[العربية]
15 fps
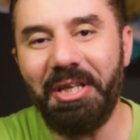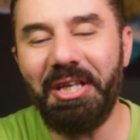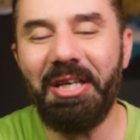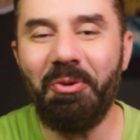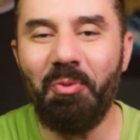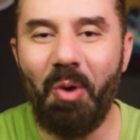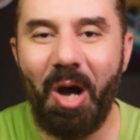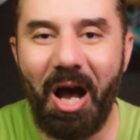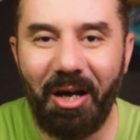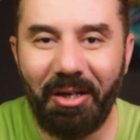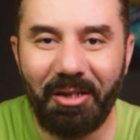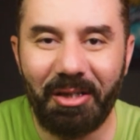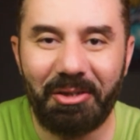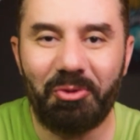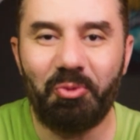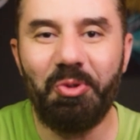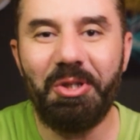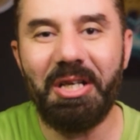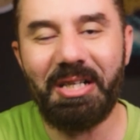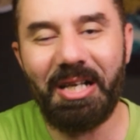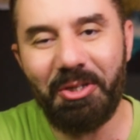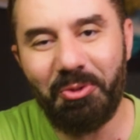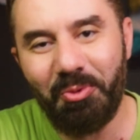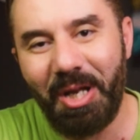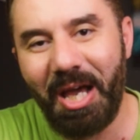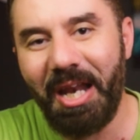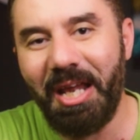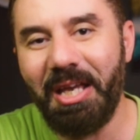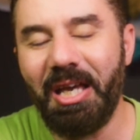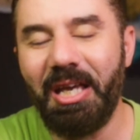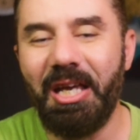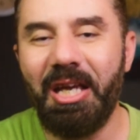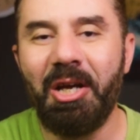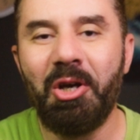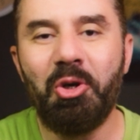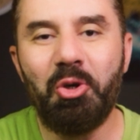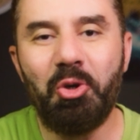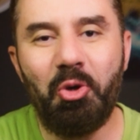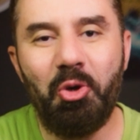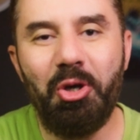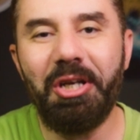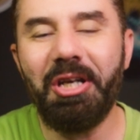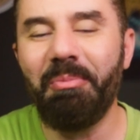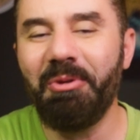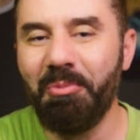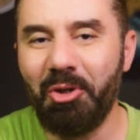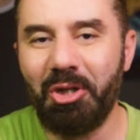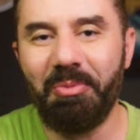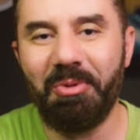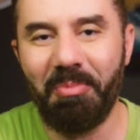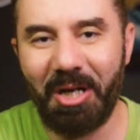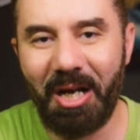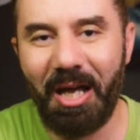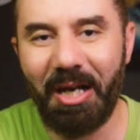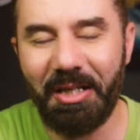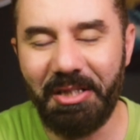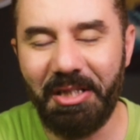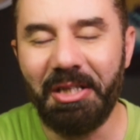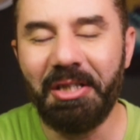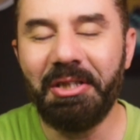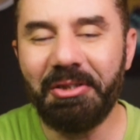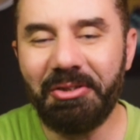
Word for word: ايه وهغلط والناس هتقول عليا ايه كلنا بنمر بالمرحله دي